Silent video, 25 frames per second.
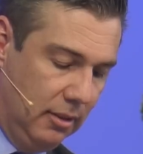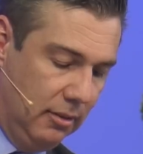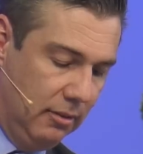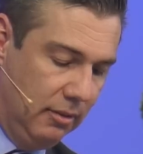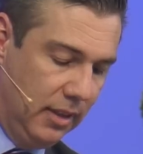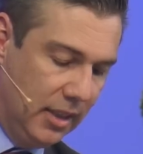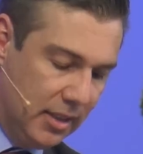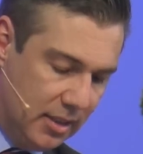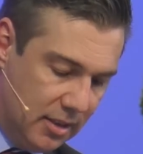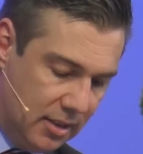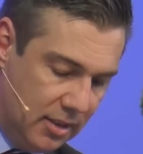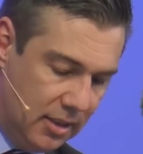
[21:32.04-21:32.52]

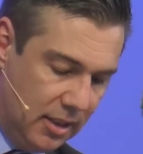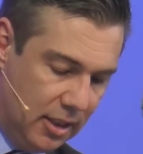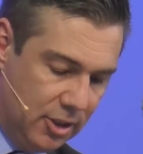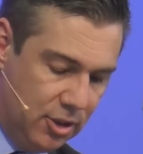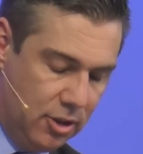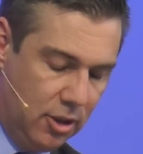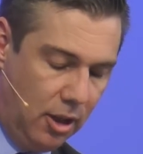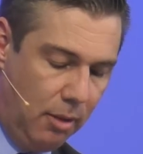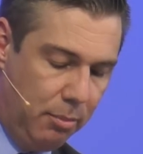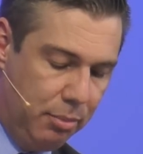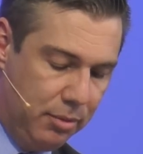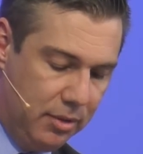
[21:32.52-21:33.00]
Was ist der
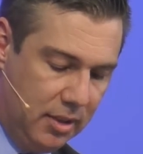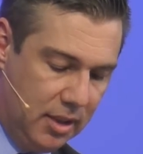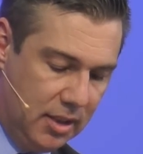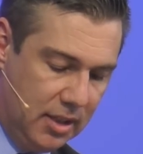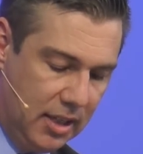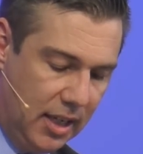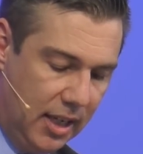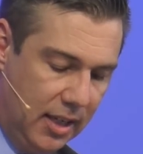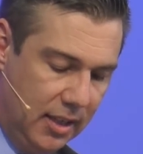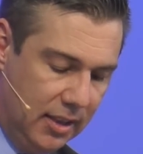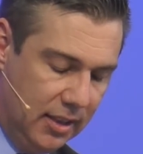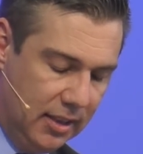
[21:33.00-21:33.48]
Job des
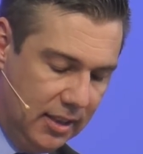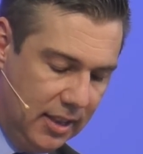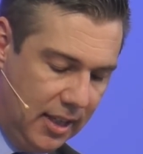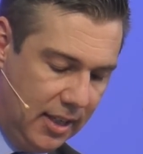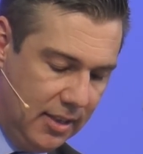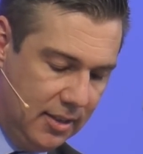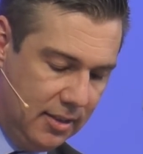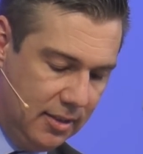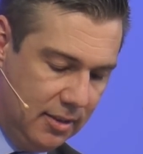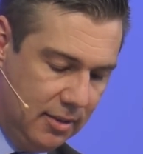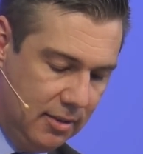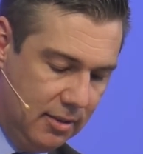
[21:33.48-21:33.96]
Heiligen
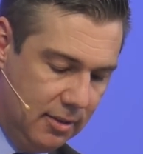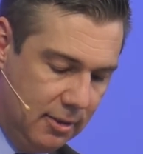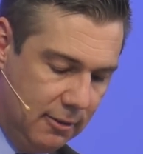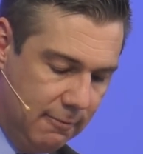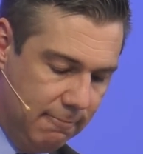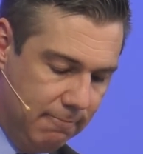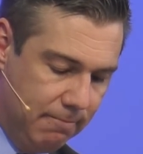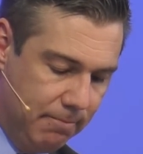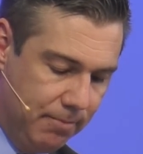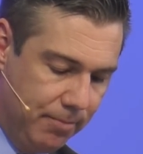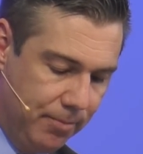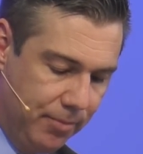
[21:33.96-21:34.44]
Geistes?
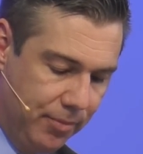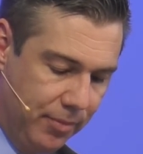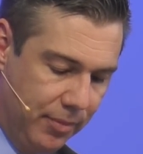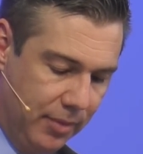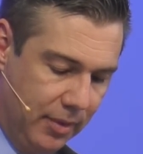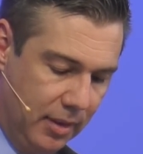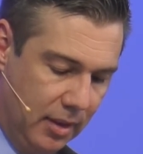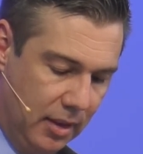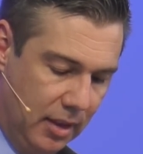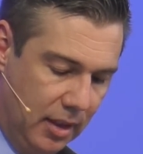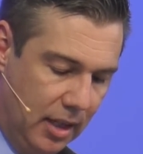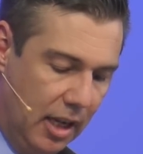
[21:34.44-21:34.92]

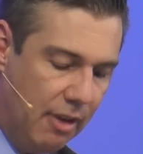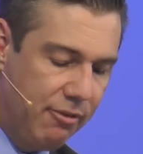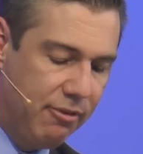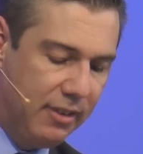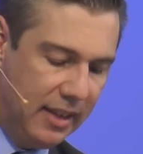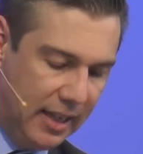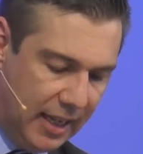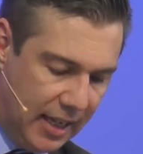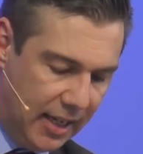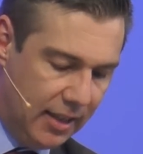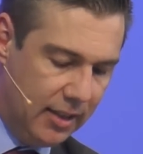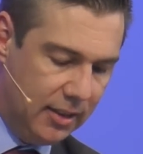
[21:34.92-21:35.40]
Er
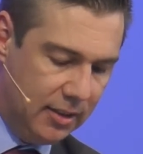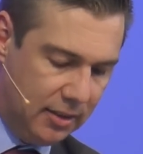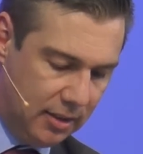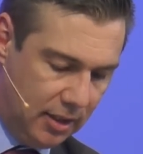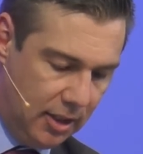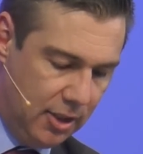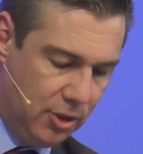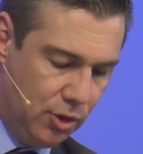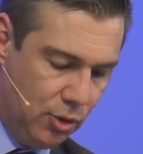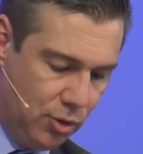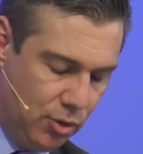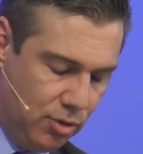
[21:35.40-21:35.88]
verherrlicht
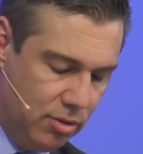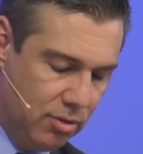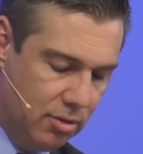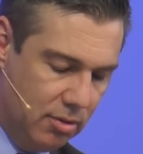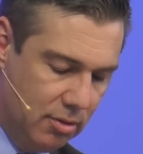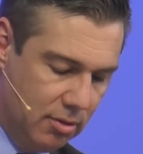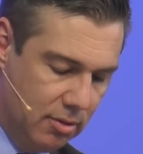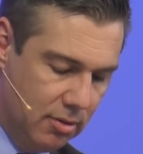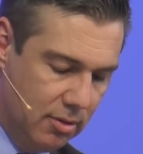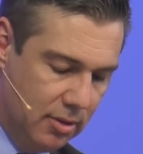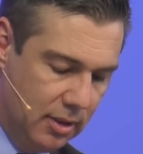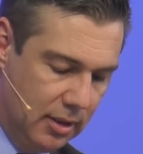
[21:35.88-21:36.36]
Jesus.
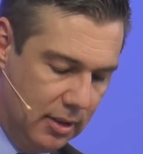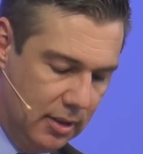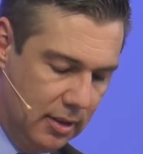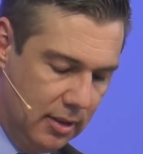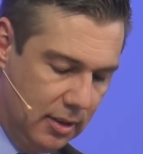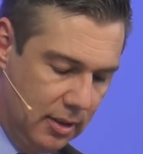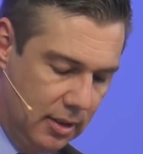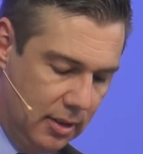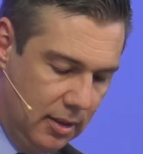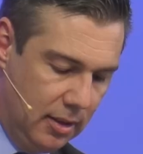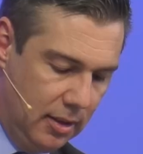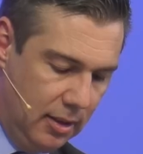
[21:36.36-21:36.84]

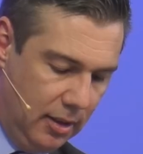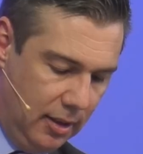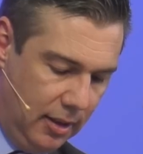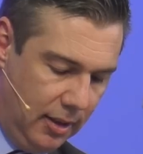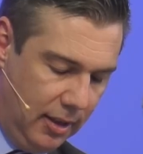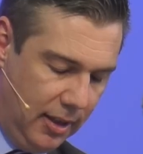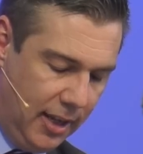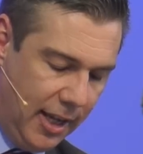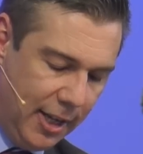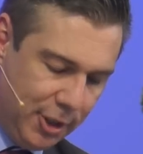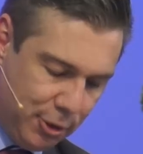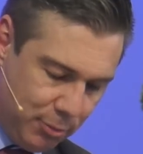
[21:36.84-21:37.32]

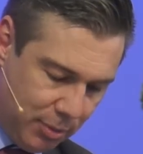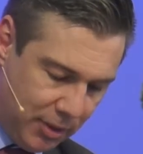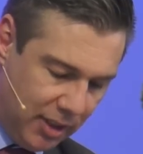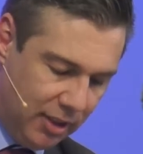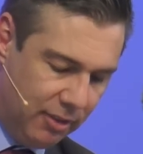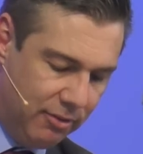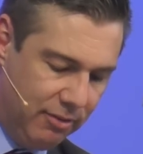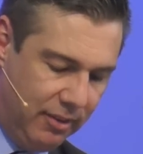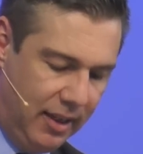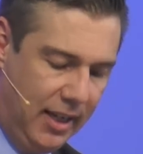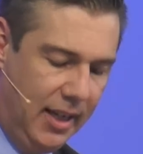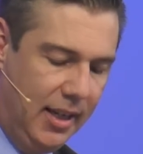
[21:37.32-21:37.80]
Er
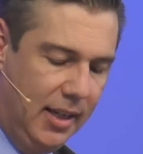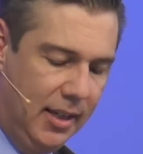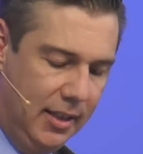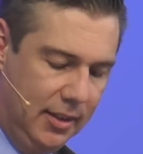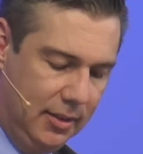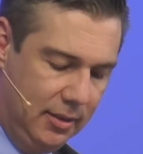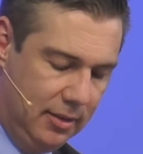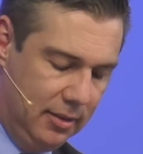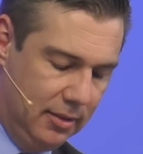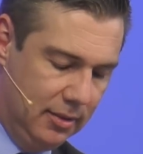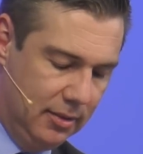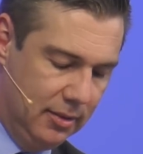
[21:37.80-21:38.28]
spricht
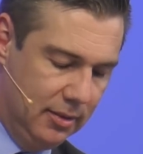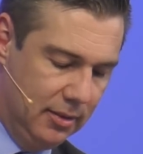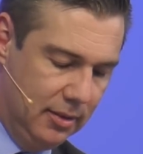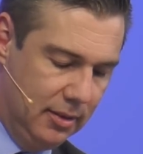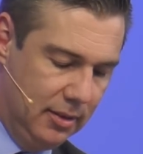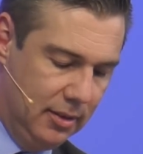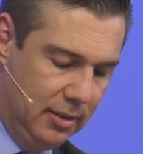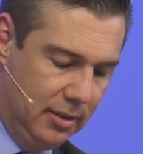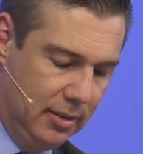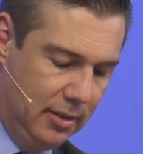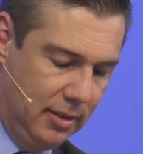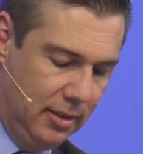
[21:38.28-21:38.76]
Wahrheit.
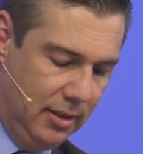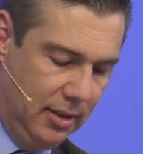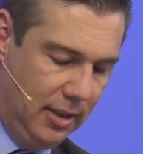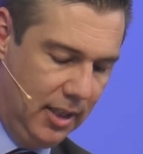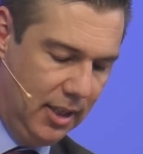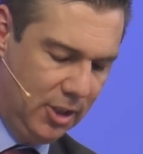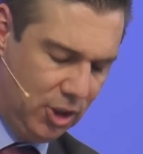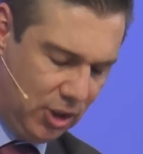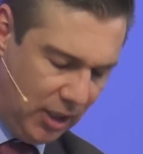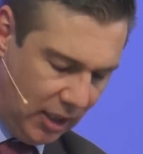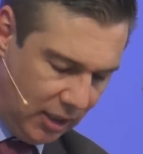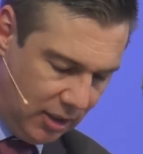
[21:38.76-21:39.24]

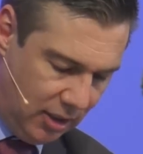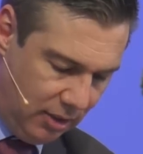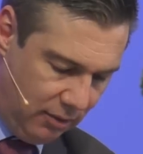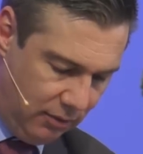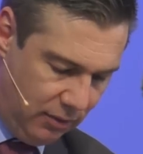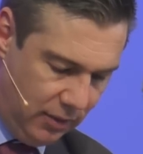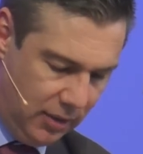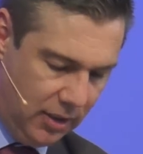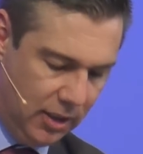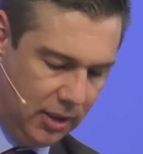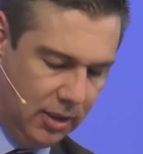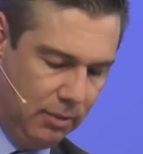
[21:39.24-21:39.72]
Er schenkt die
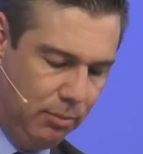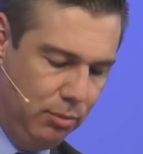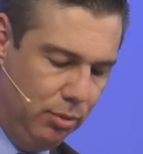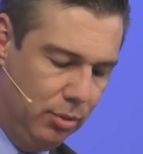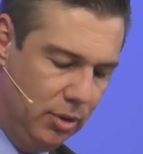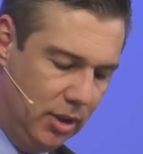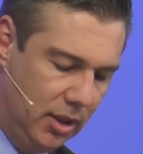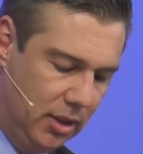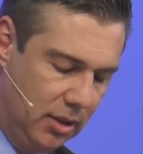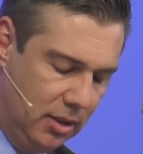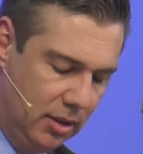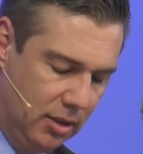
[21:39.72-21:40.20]

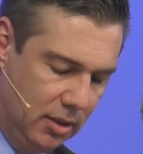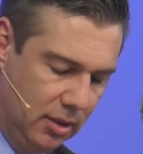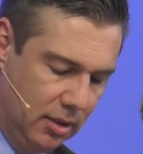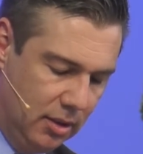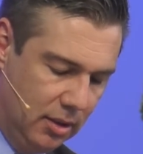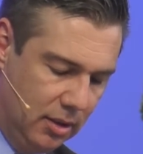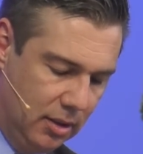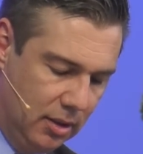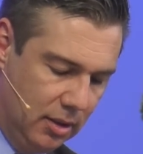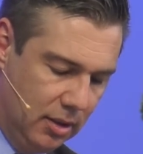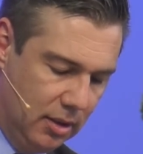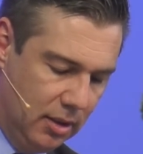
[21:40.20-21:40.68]
Wiedergeburt.
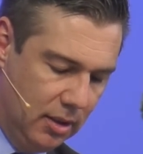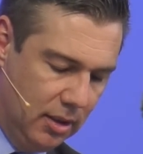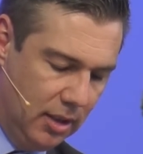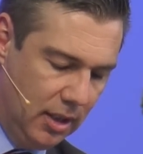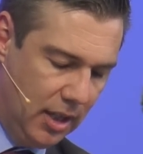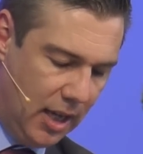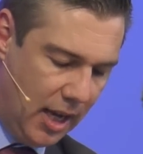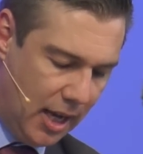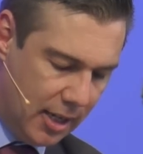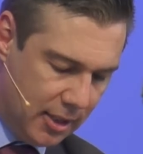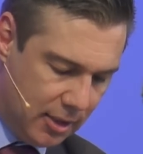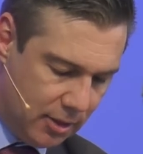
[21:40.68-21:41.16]

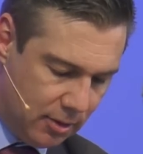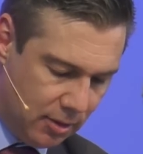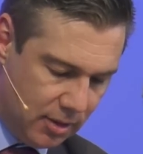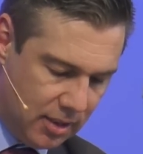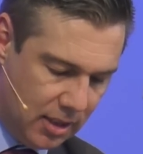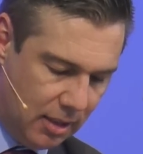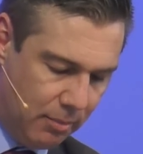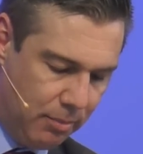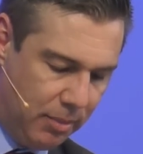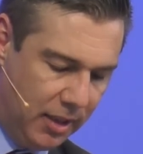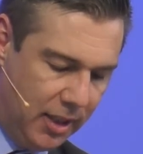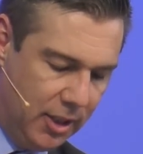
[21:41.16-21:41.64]
Er ist
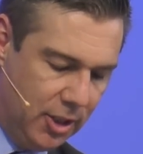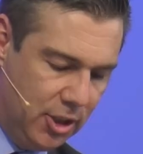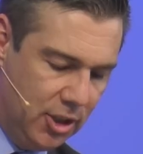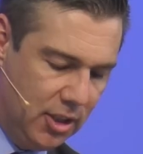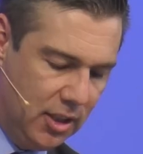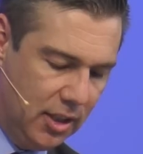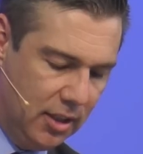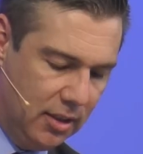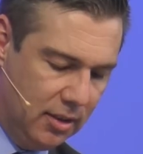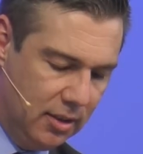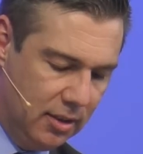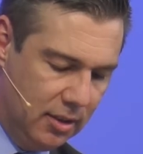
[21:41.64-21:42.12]
unser
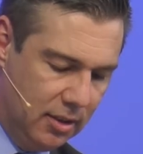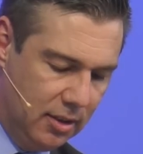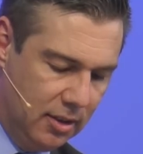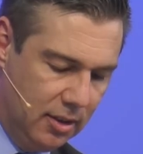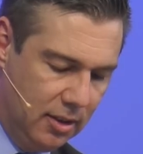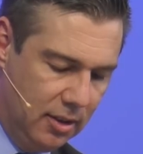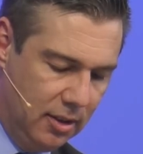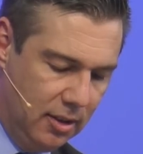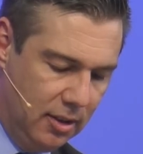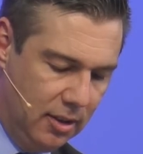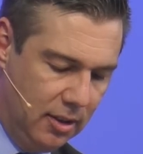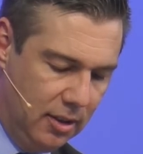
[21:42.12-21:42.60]
Beistand
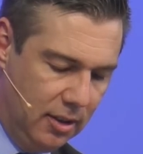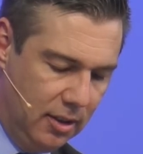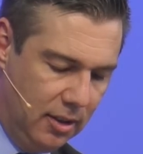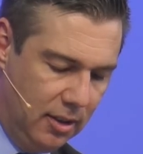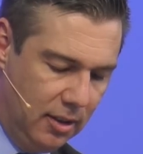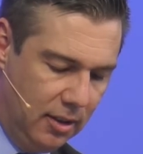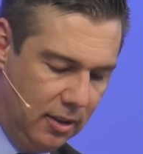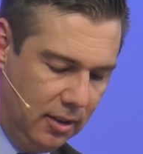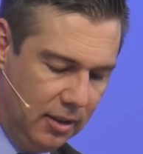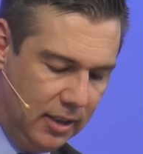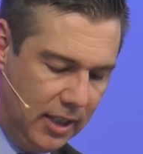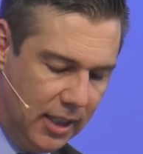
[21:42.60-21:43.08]

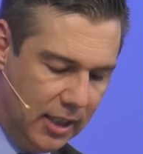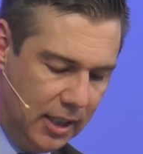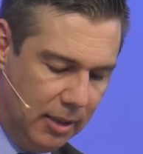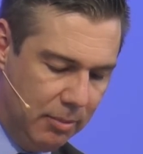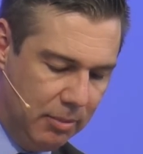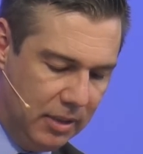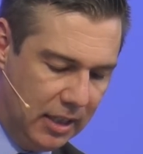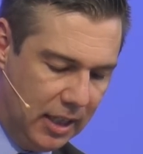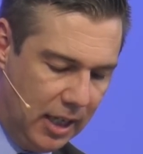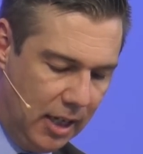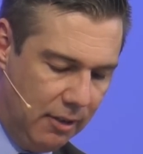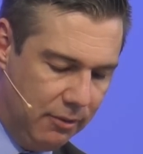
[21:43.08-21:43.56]
und er
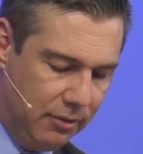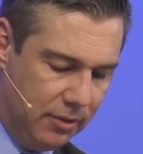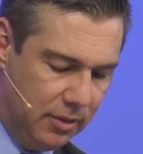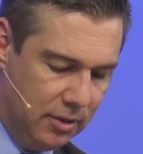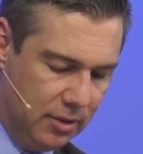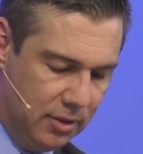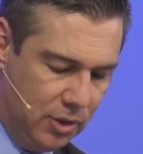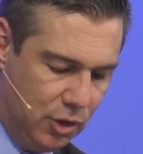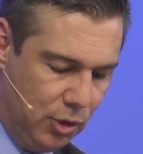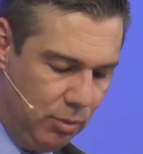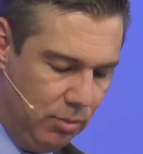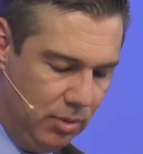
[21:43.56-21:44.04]
gibt
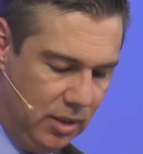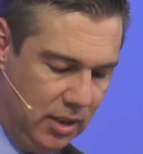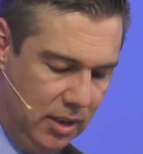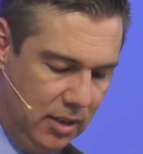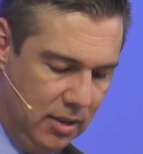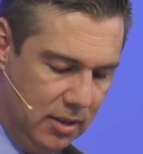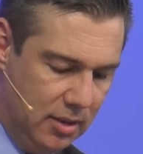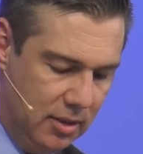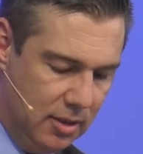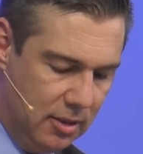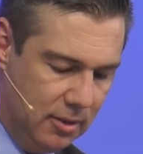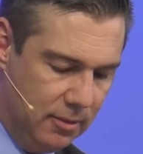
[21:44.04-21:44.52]
Kraft zum
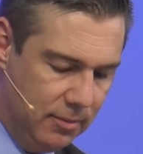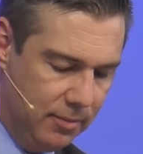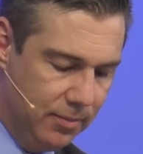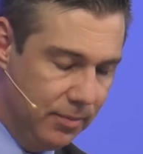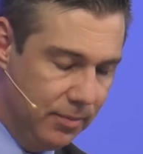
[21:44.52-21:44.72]
Dienst.